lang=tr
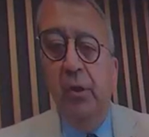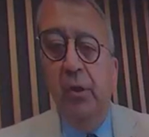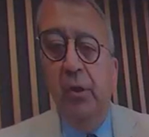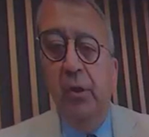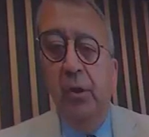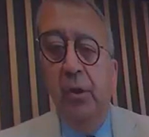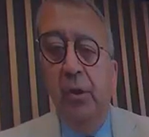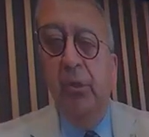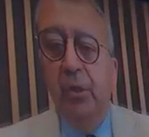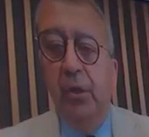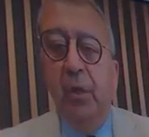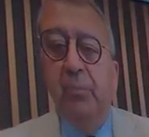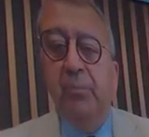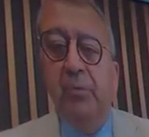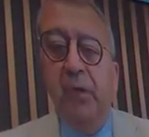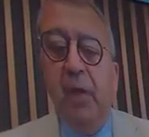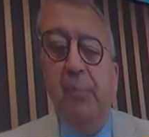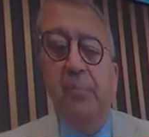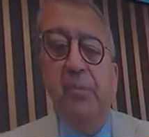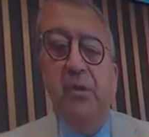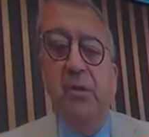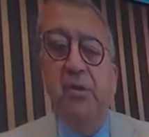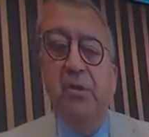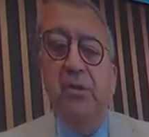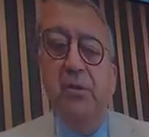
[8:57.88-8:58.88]
yap,
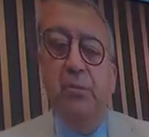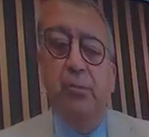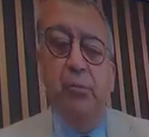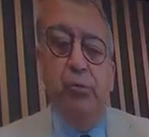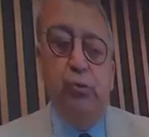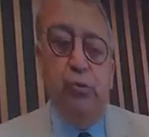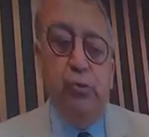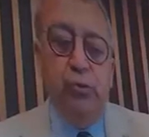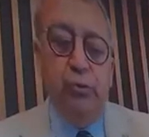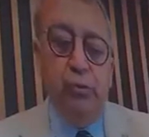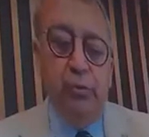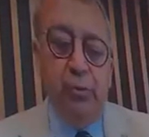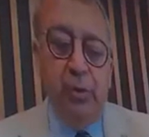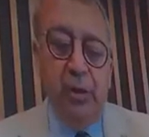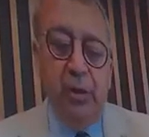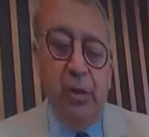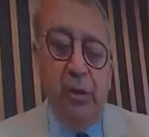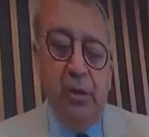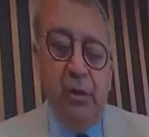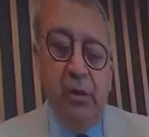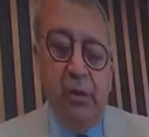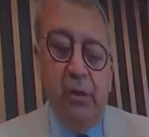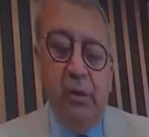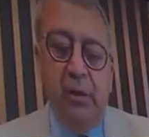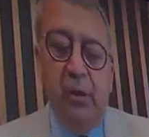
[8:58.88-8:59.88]
yaptığınız bu tür
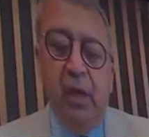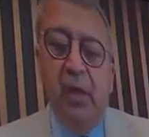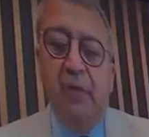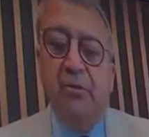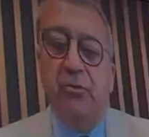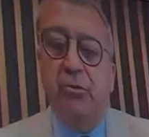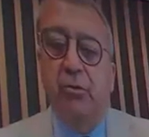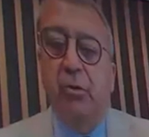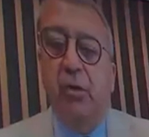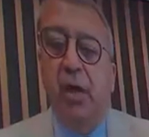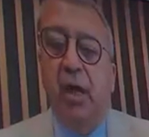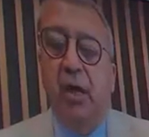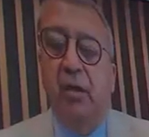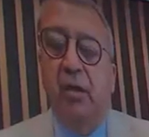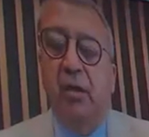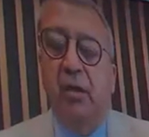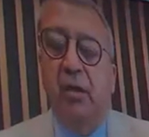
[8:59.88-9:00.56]
e, aksiyon al